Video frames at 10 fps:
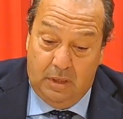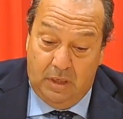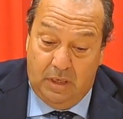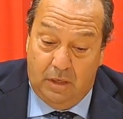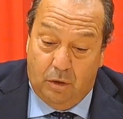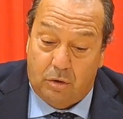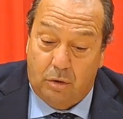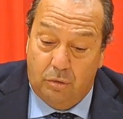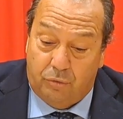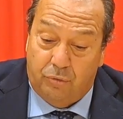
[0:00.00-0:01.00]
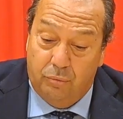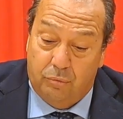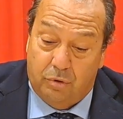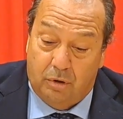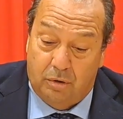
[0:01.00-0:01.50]
Eh, l'ho
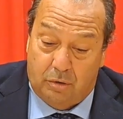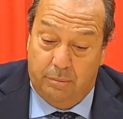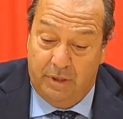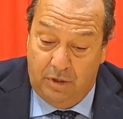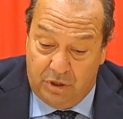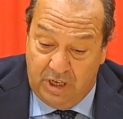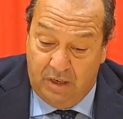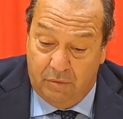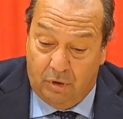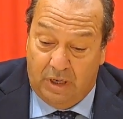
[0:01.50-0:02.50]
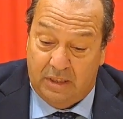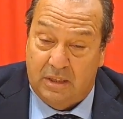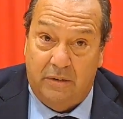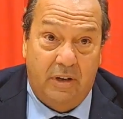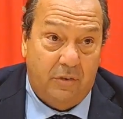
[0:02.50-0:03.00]
conosciuto, come dicevo,
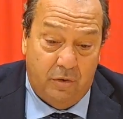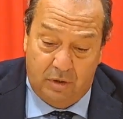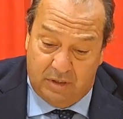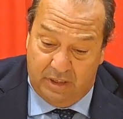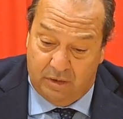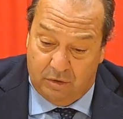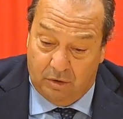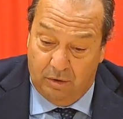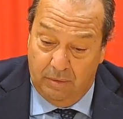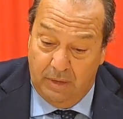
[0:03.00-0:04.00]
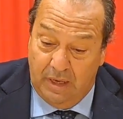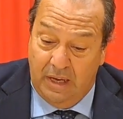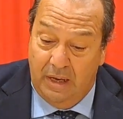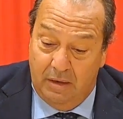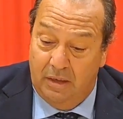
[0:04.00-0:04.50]
attraverso il tetto
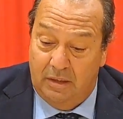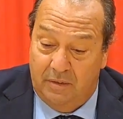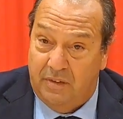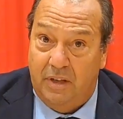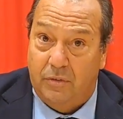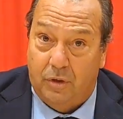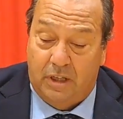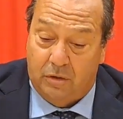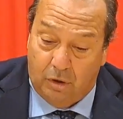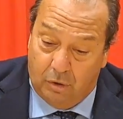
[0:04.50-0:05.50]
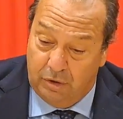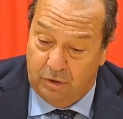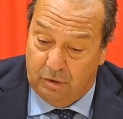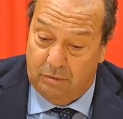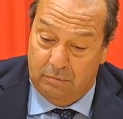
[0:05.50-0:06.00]
e il dissenso
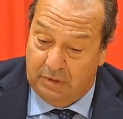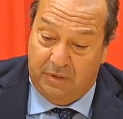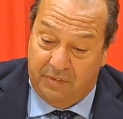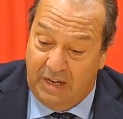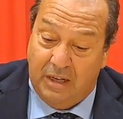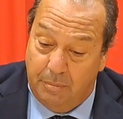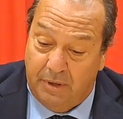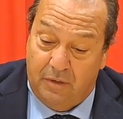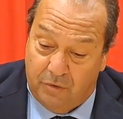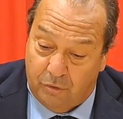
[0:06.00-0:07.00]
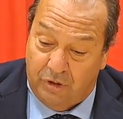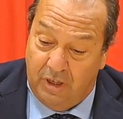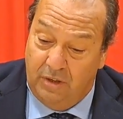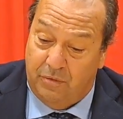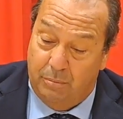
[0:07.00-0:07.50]
cattolico, cristiani per il
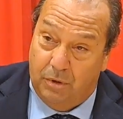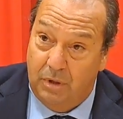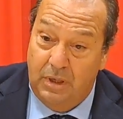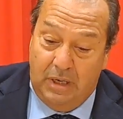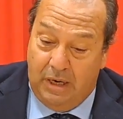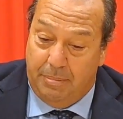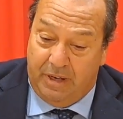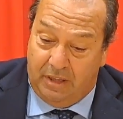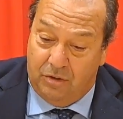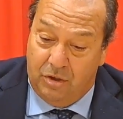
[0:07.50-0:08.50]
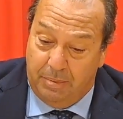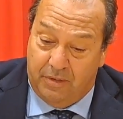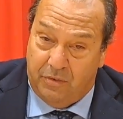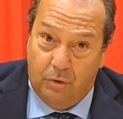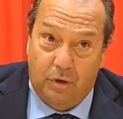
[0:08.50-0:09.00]
socialismo, la
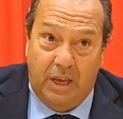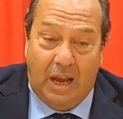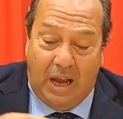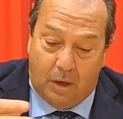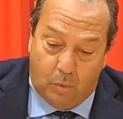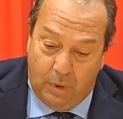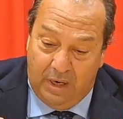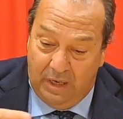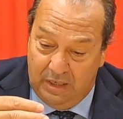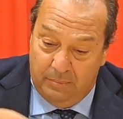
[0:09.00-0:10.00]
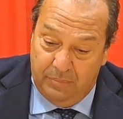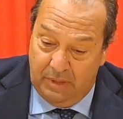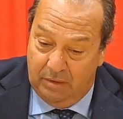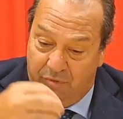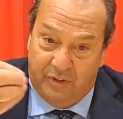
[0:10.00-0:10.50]
partecipazione a quel
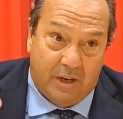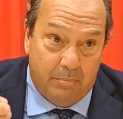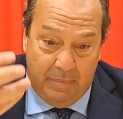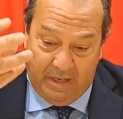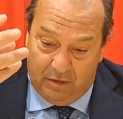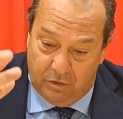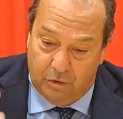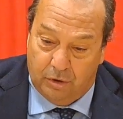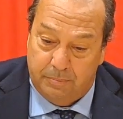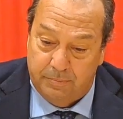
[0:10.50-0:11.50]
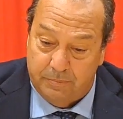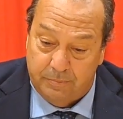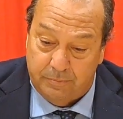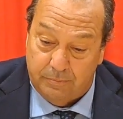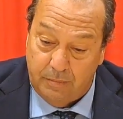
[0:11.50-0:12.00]
fermento
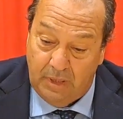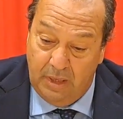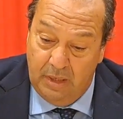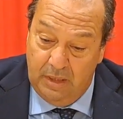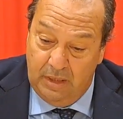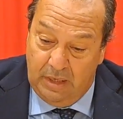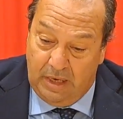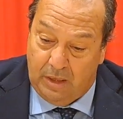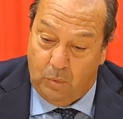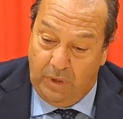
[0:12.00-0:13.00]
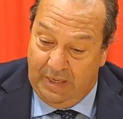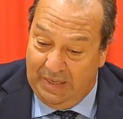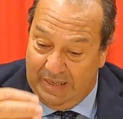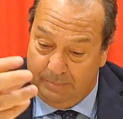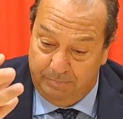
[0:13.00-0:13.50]
a
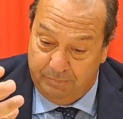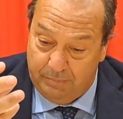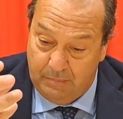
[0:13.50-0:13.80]
quella,